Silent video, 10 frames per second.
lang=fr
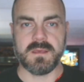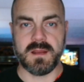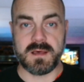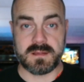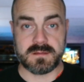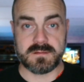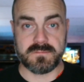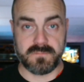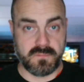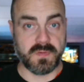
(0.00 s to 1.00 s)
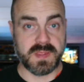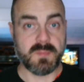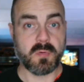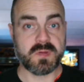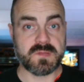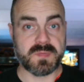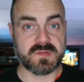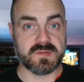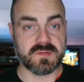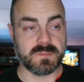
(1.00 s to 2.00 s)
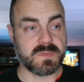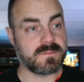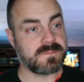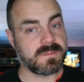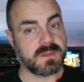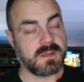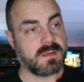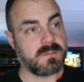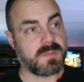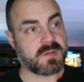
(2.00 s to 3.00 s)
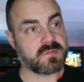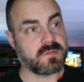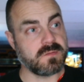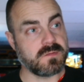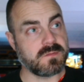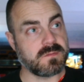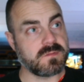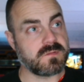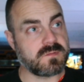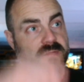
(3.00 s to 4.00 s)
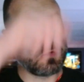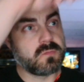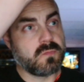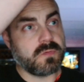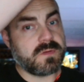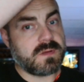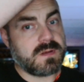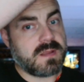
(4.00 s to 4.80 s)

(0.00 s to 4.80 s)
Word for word: Et là, vous voyez pourquoi c'est pas si simple. Parce que si je tourne la